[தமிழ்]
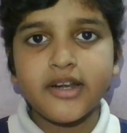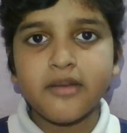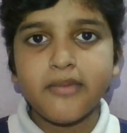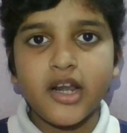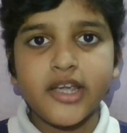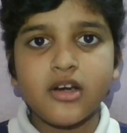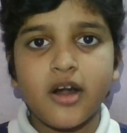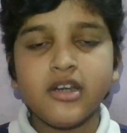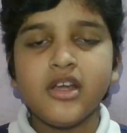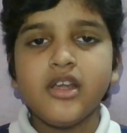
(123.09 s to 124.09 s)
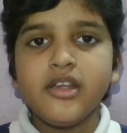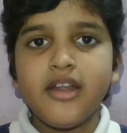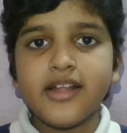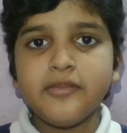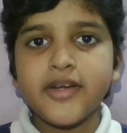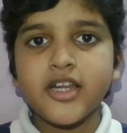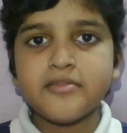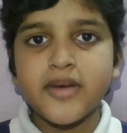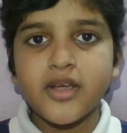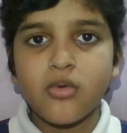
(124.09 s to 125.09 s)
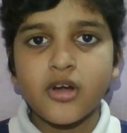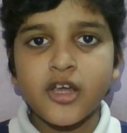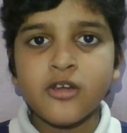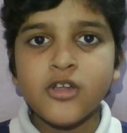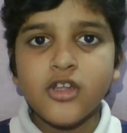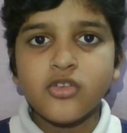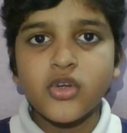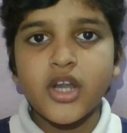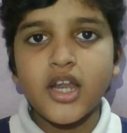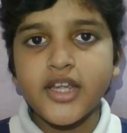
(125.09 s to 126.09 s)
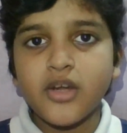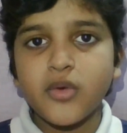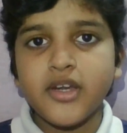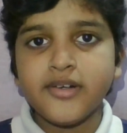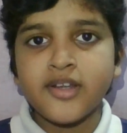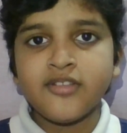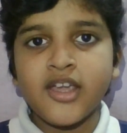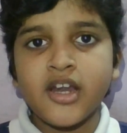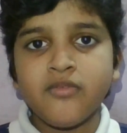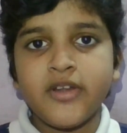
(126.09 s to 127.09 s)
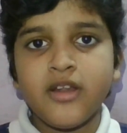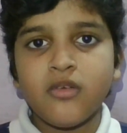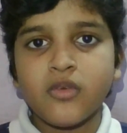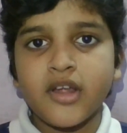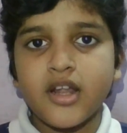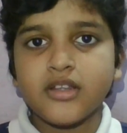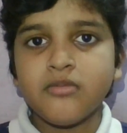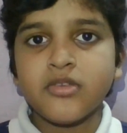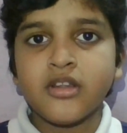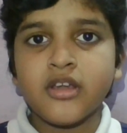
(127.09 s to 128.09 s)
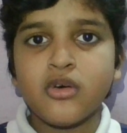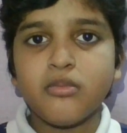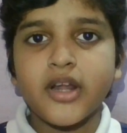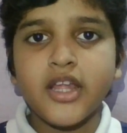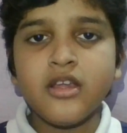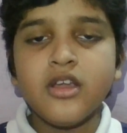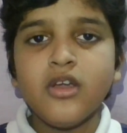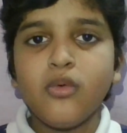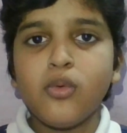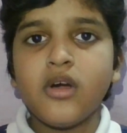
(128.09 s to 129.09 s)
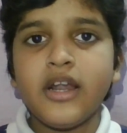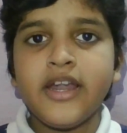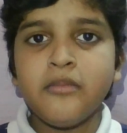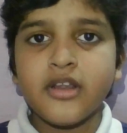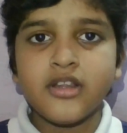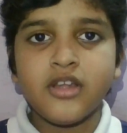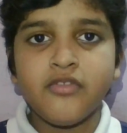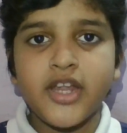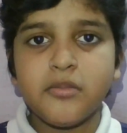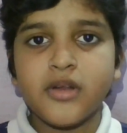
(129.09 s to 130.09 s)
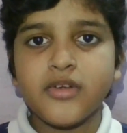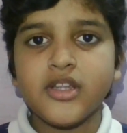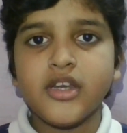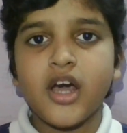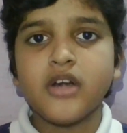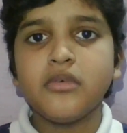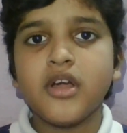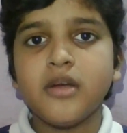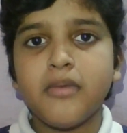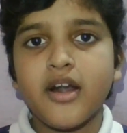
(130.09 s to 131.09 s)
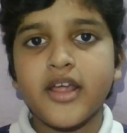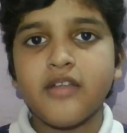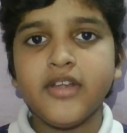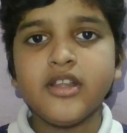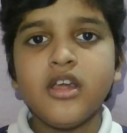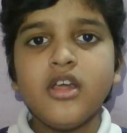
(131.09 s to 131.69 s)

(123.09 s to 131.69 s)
பட்டன் பெல் ஐக்கான் எல்லாத்தையுமே கிளிக் பண்ணிக்கோங்க ஸோ நாளைக்கு நான் ஒரு இன்ட்ரெஸ்டிங்கான வீடியோ வந்து எல்லாத்தையும் சந்திக்கும் வரை உங்களிடமிருந்து விடைபெறுவது நான் உங்கள் பாலரவின்